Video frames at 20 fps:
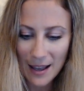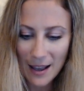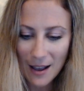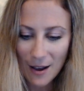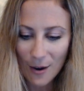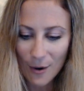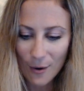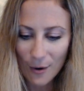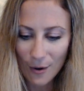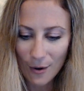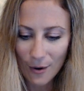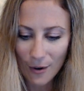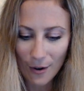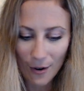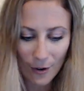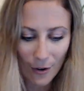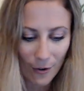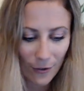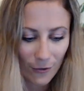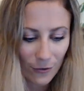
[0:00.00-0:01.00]

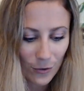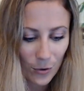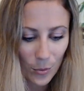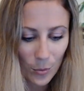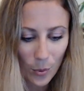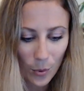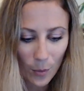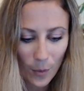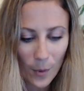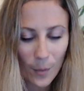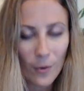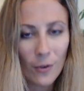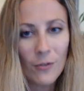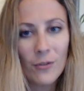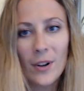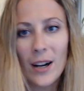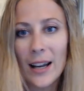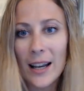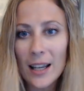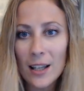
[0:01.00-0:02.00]
euh, du bon moment,
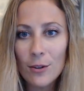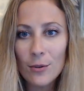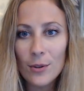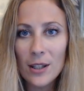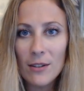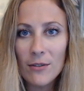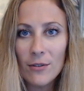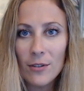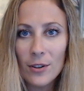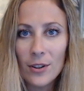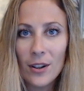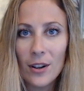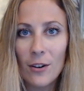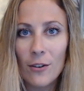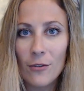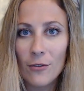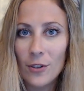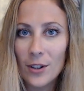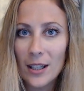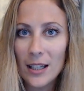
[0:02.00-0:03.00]
voilà, rayonner
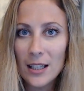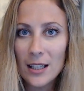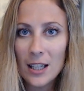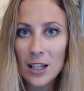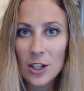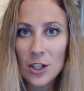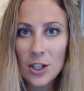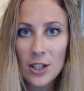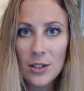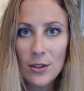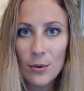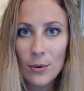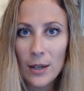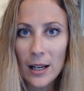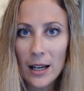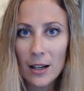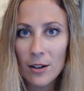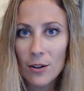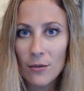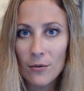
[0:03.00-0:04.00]
votre, votre énergie
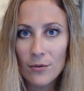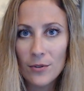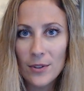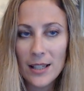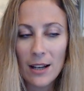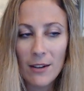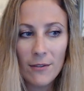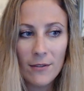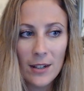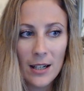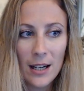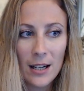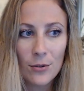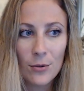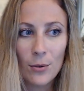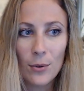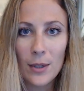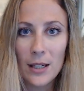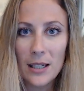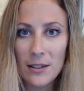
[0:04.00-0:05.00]
solaire que vous avez là
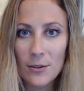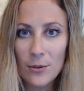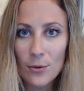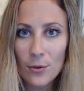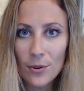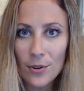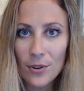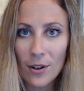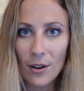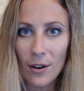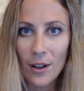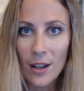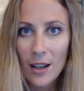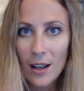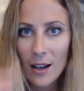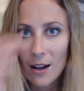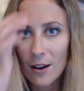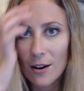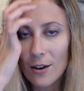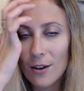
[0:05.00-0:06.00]
sur les autres,
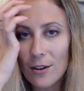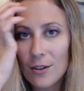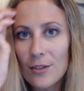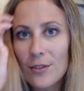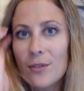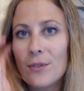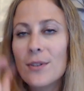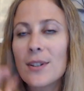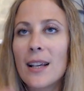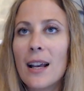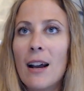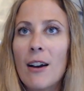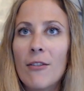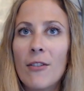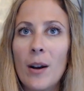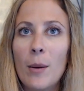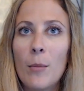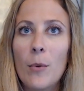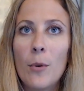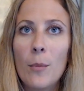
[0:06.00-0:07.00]
ce sera
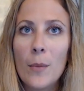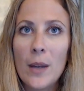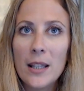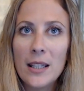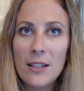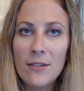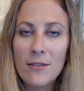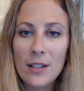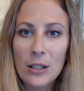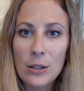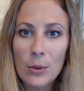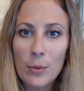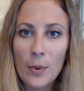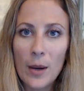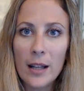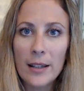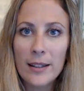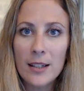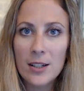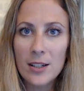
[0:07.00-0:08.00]
vraiment magnifique de
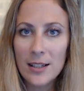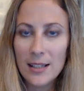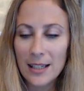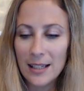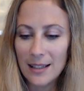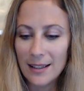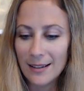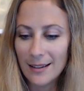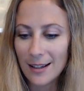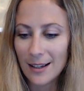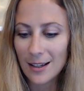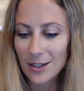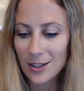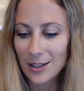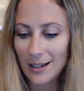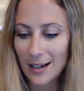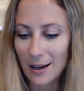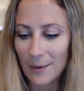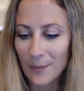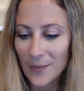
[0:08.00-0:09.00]
partager cette
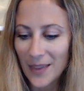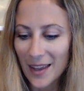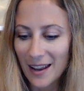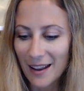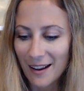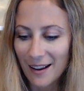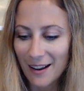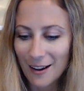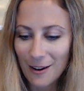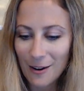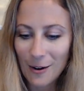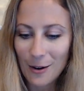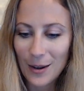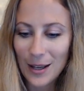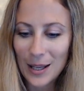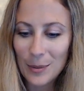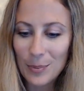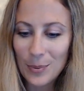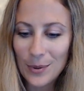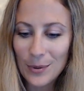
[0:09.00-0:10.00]
énergie-là. Euh,
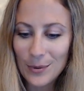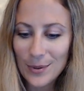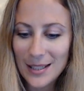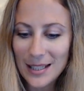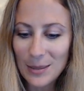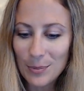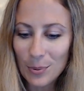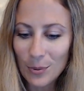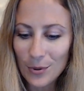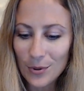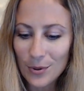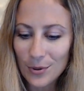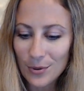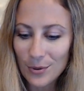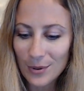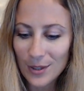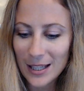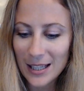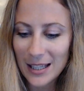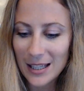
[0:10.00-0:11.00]
et puis aussi pour
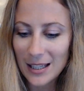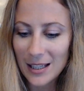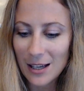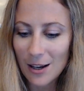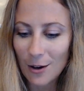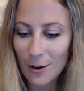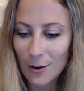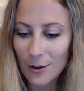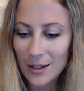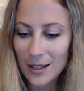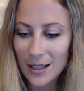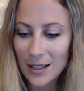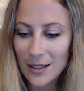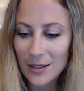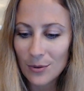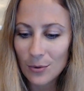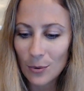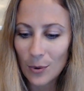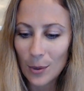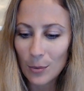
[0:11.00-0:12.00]
ceux qui, euh,
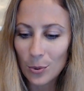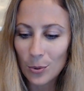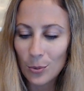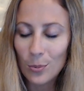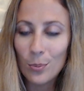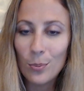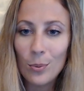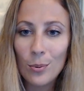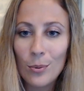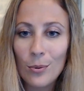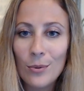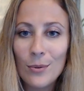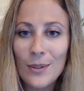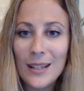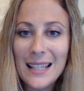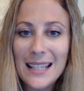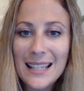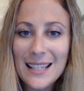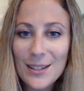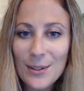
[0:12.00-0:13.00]
sont un peu plus
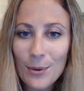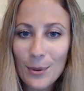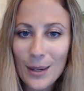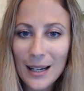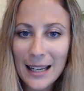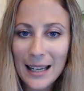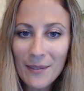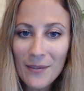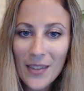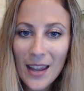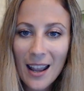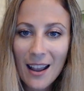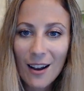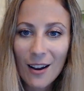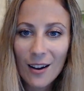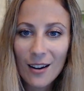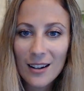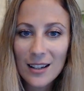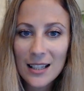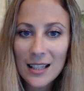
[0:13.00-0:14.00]
isolés,
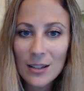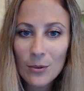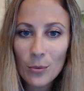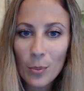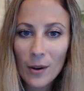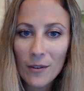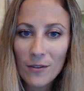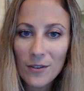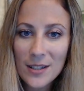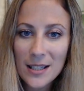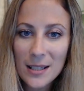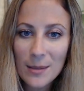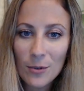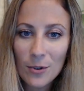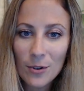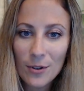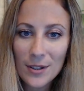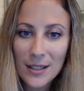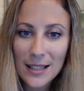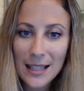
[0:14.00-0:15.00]
euh, qui n'ont pas forcément
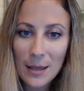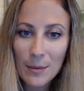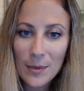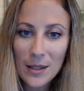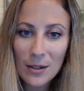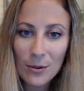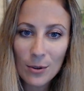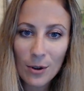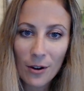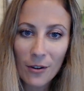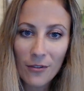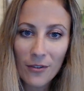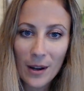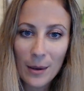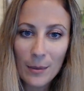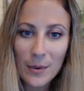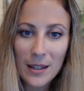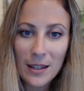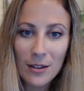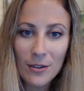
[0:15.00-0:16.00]
leurs amis ou leur
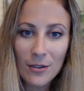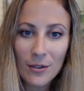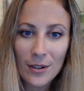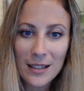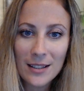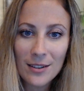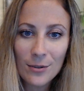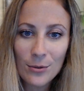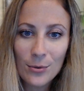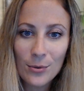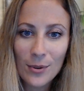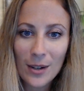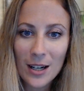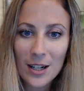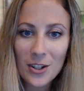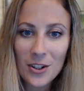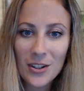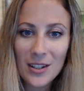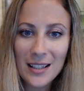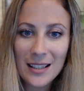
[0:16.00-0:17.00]
famille dans les
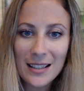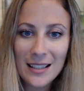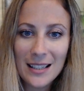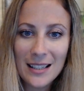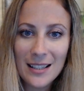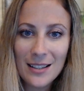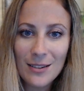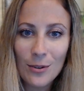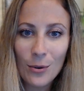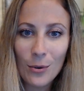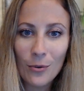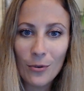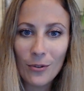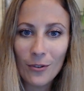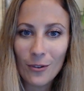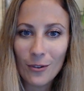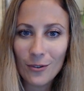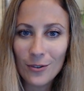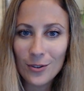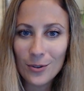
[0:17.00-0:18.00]
entourages, ils disent de
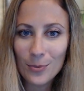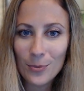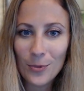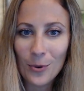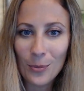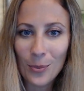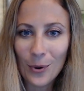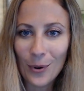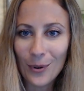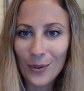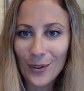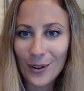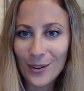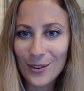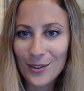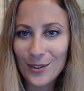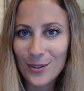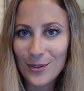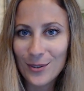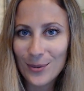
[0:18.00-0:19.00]
franchement prendre
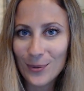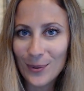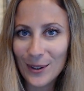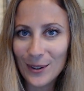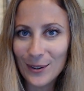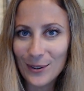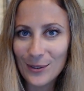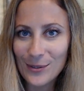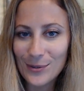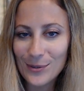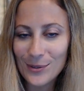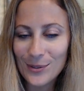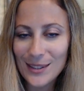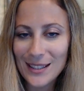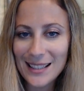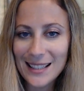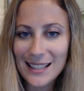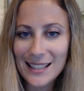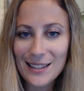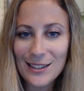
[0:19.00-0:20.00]
du soin de vous,
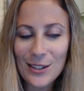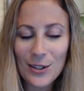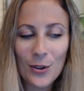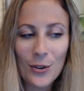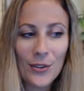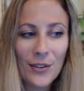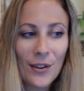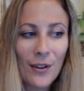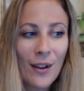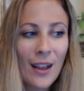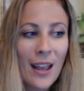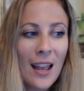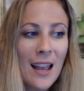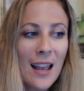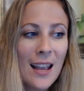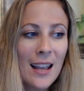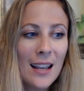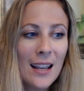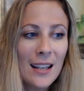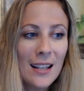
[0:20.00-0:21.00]
c'est ce que j'entends,
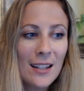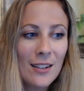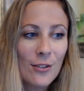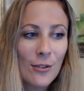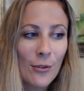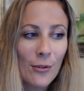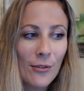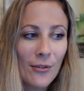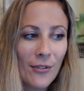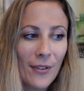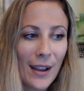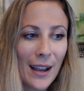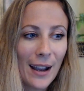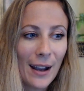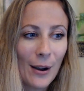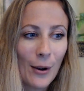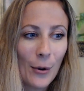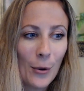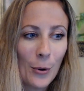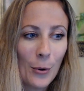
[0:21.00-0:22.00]
et de
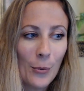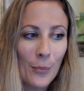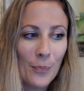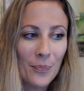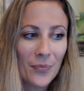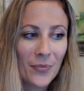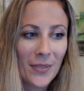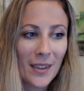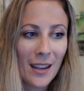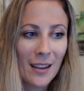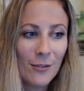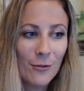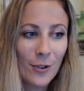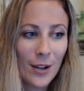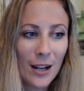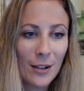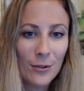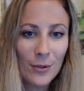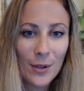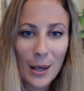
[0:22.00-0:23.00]
faire
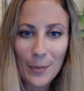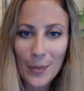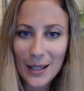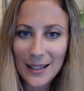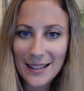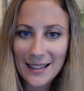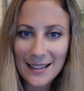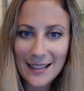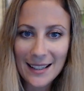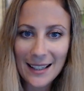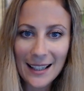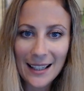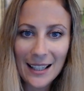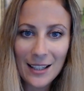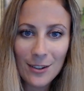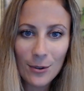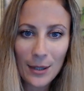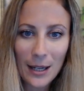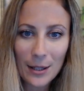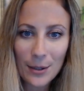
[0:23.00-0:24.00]
de la pâtisserie,
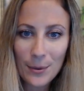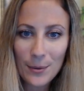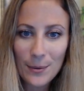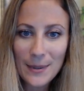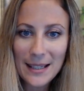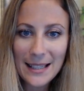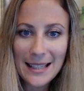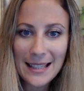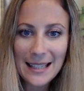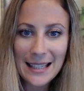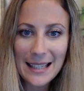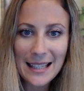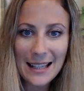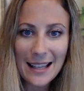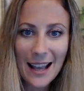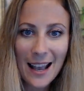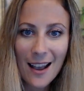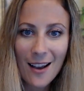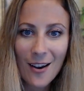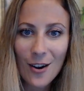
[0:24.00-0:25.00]
de la cuisine,
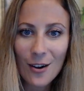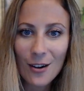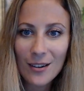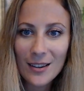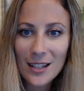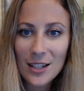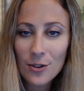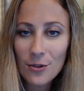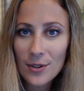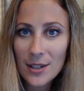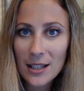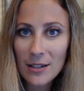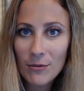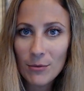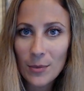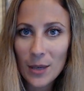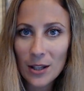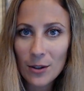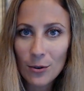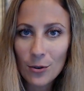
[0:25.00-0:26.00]
des choses qui vous
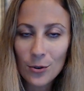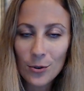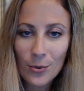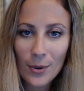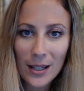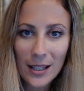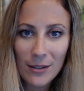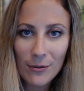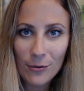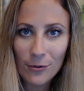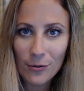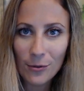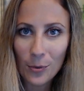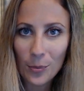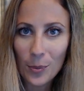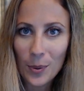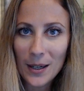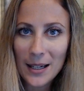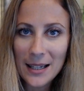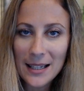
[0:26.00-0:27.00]
mettent en joie, qui vous font
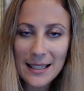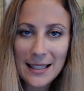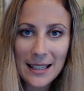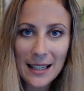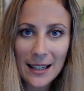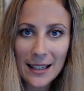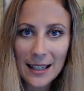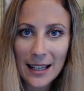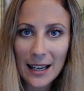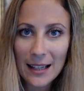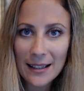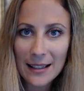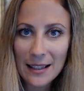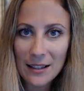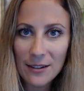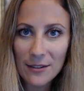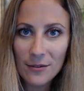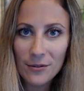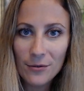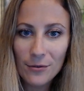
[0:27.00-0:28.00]
plaisir,
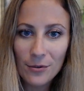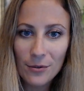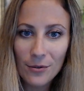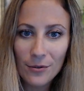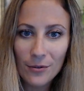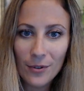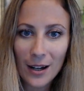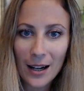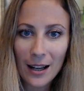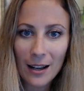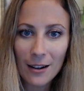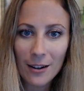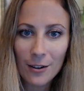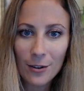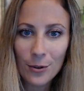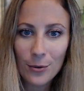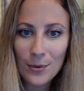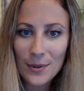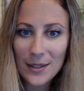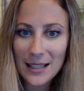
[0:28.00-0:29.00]
gâtez-vous, voilà,
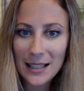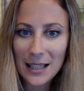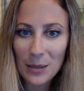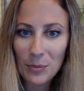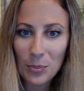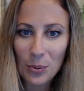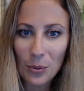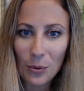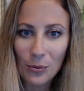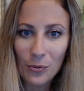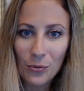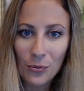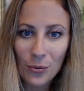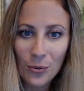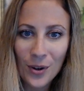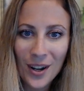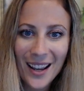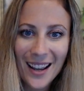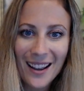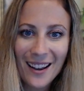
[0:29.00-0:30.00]
cuisinez pour
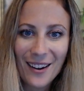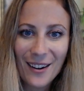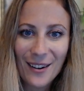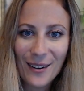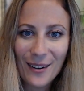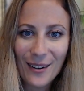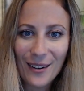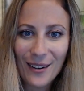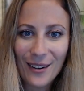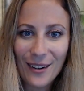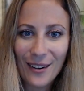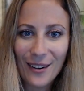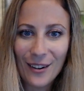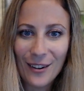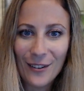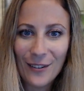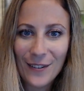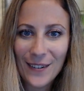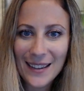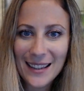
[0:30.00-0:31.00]
vous,
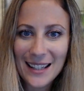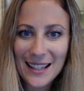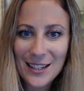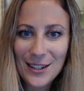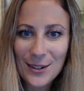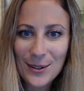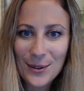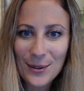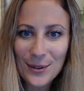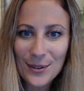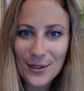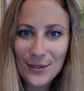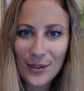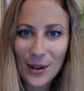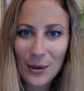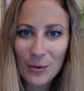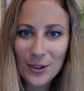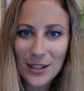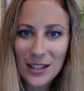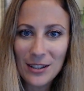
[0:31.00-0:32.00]
faites des choses
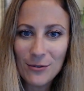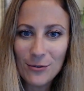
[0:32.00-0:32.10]
vraiment qui vous